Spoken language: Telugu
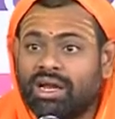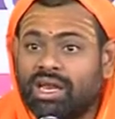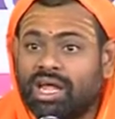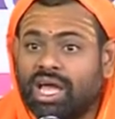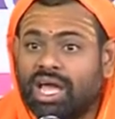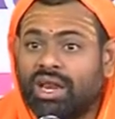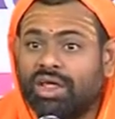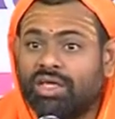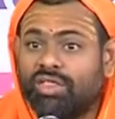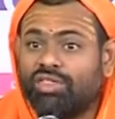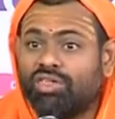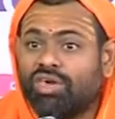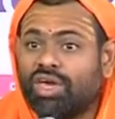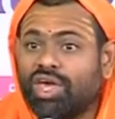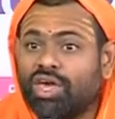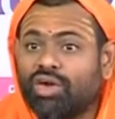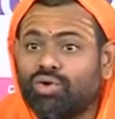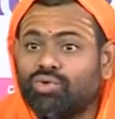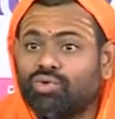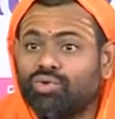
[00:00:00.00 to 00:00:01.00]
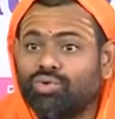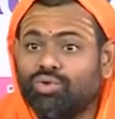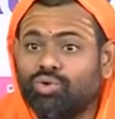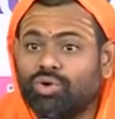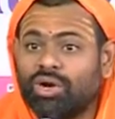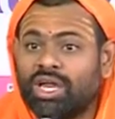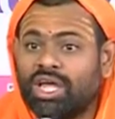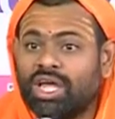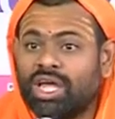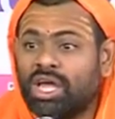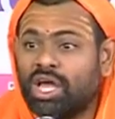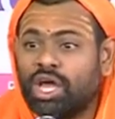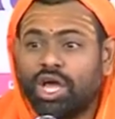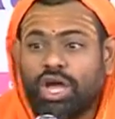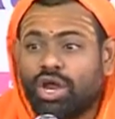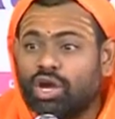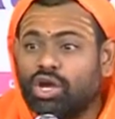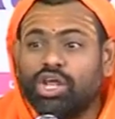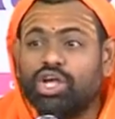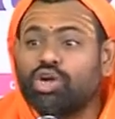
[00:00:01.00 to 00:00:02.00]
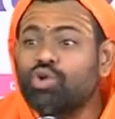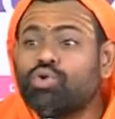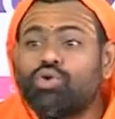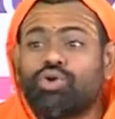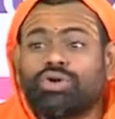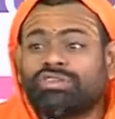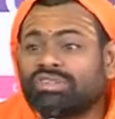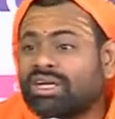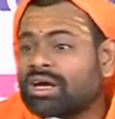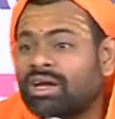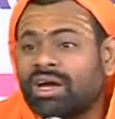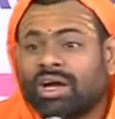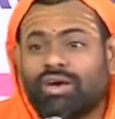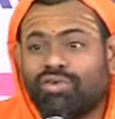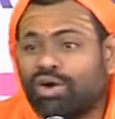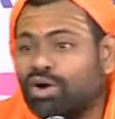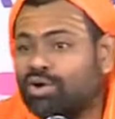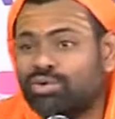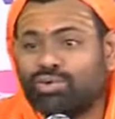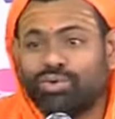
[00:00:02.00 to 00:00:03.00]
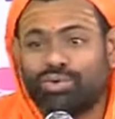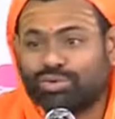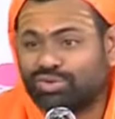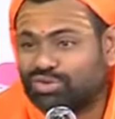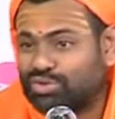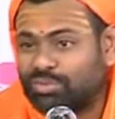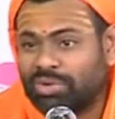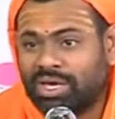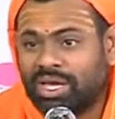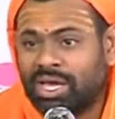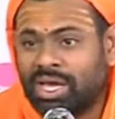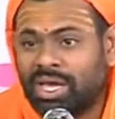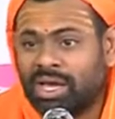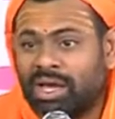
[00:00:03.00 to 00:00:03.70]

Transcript: నేనిచ్చే ఈ కూతుర్ని నీకోసరంగా వాడుకోకు సుమి